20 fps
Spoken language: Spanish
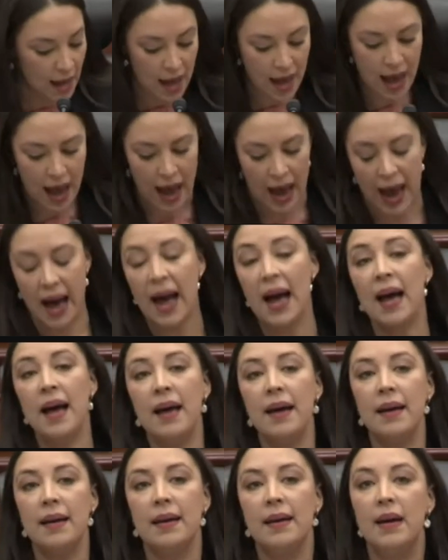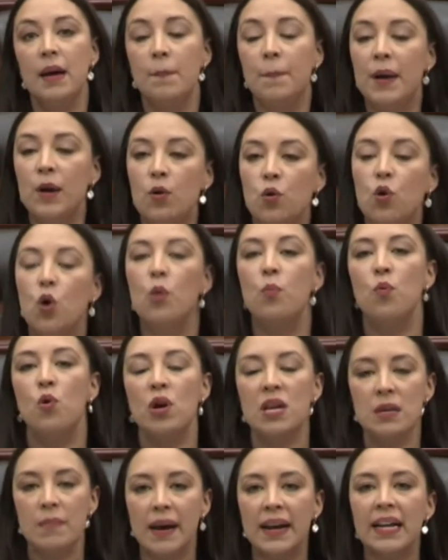Ah, pero ¿cómo
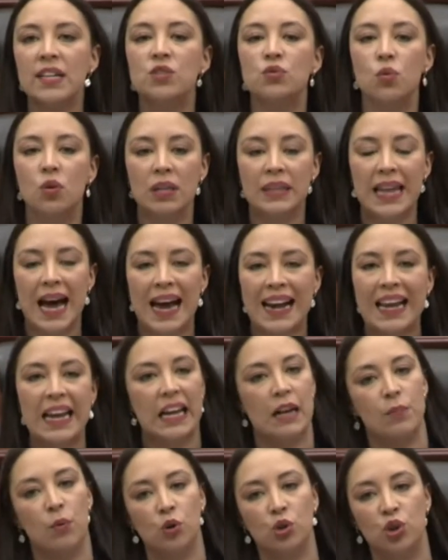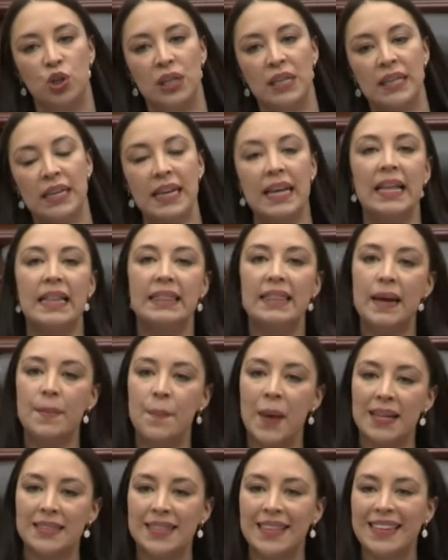iban a soltar el botín de
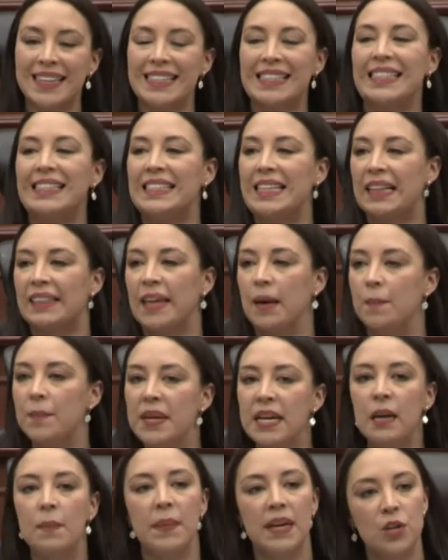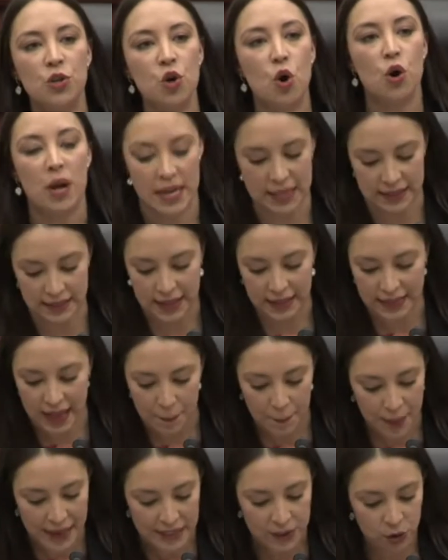más de 17 mil millones de
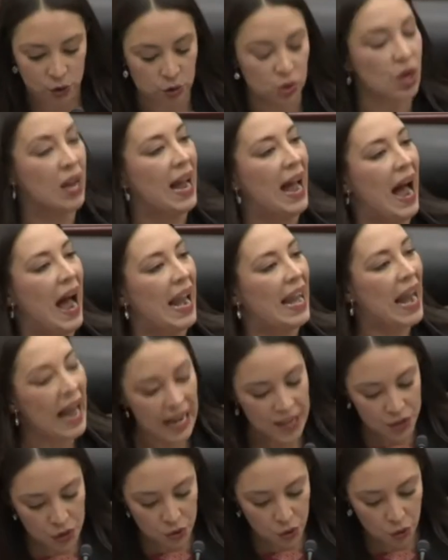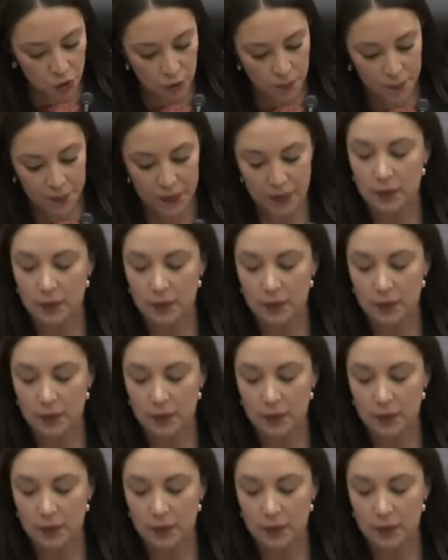pesos al año?